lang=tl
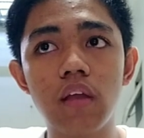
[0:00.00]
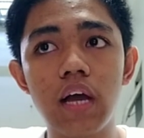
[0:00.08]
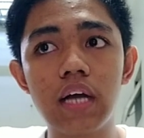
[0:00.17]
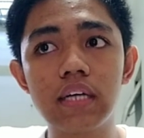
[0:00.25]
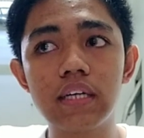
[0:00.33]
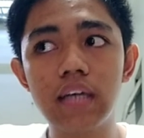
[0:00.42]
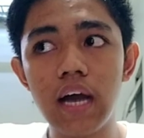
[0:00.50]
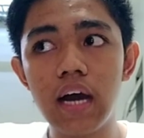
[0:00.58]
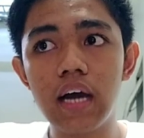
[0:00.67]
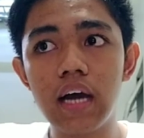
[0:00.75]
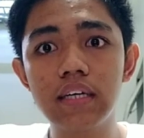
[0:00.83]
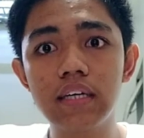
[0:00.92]
8
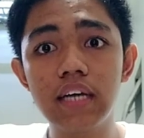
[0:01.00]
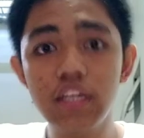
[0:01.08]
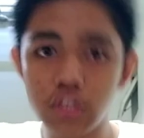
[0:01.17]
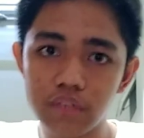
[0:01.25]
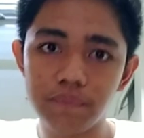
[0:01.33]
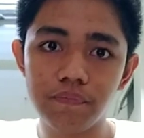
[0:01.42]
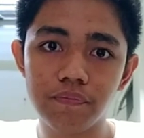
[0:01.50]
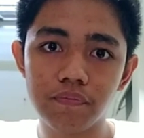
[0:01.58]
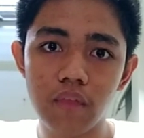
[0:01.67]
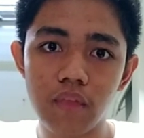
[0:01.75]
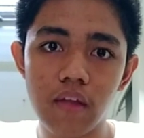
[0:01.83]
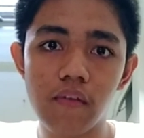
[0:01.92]
hanggang ngayon.
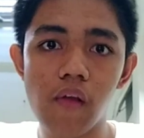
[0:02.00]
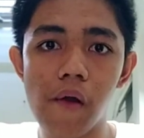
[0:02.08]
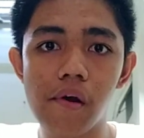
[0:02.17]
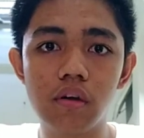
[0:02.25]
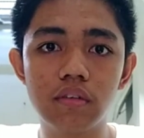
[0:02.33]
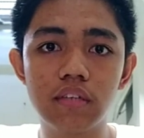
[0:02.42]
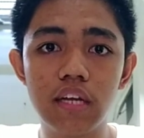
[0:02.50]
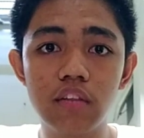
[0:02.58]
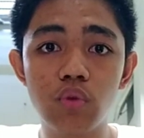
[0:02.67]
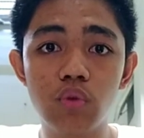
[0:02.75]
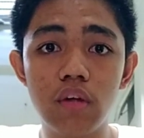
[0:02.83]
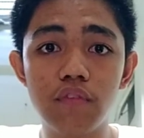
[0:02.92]

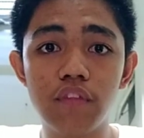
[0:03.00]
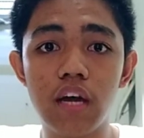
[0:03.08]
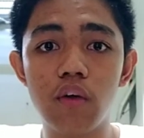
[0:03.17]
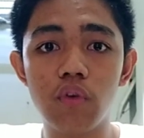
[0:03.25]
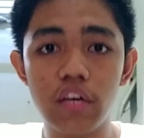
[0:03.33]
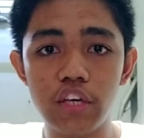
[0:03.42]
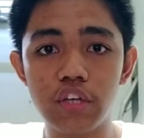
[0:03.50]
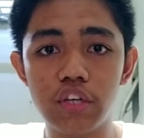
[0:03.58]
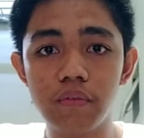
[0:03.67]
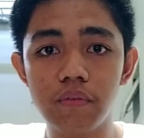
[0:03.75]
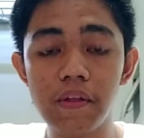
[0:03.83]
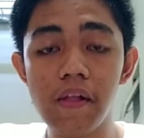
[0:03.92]
Grade 12 na ako
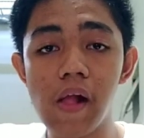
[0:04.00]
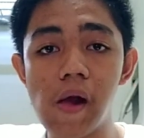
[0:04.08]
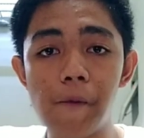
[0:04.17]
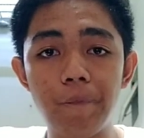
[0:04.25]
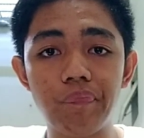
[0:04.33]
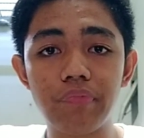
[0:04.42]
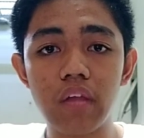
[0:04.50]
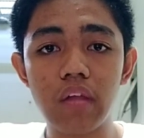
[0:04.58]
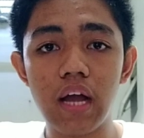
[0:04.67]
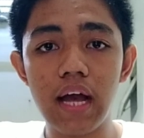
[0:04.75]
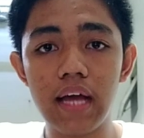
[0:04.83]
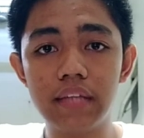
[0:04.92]
ngayon.
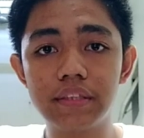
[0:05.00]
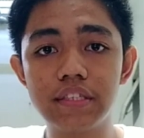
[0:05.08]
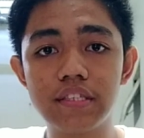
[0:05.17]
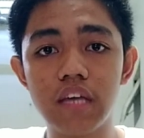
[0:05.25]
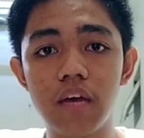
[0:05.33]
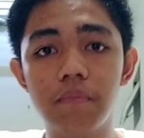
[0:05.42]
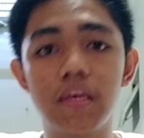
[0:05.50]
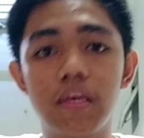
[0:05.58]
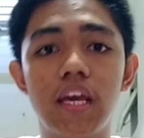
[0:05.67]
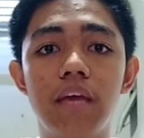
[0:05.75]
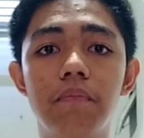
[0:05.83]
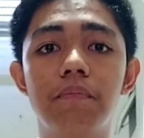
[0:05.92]
At this coming
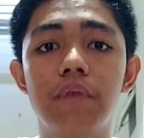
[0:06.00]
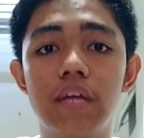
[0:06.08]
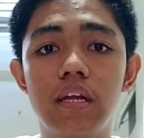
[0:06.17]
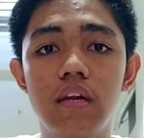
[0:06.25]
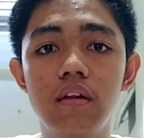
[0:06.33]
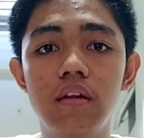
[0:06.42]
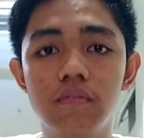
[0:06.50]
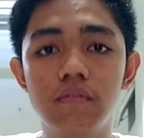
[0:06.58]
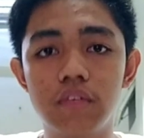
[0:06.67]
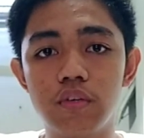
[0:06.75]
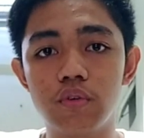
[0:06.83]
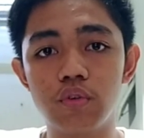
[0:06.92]
April,
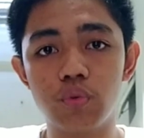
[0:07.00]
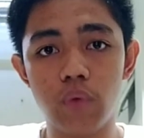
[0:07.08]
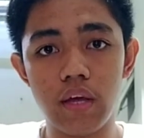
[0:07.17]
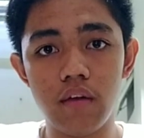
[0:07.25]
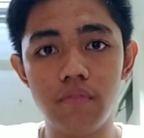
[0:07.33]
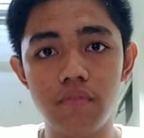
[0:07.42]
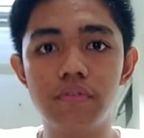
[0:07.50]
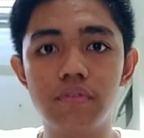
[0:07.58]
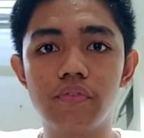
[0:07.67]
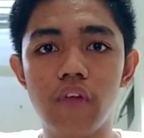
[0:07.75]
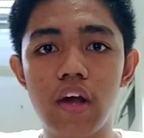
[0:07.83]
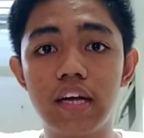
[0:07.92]
siguro 12,
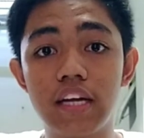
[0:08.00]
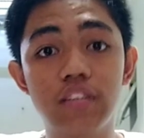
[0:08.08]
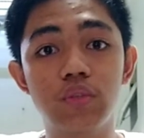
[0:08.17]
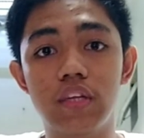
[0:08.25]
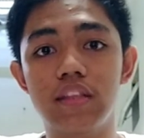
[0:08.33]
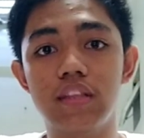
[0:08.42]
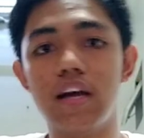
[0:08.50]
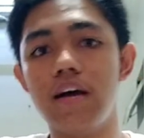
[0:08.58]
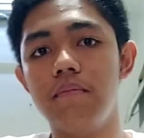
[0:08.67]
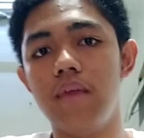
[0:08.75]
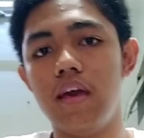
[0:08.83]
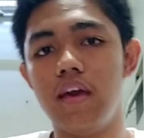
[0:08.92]
nag-graduate na
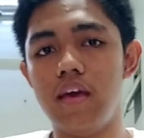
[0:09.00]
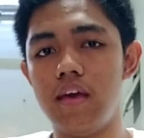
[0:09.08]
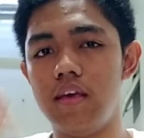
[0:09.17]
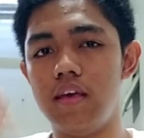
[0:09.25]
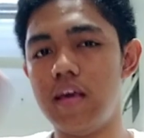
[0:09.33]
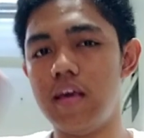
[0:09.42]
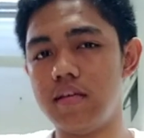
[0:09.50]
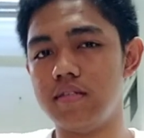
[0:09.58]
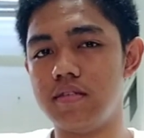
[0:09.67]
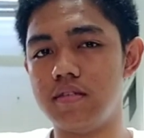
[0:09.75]
kami. Yes.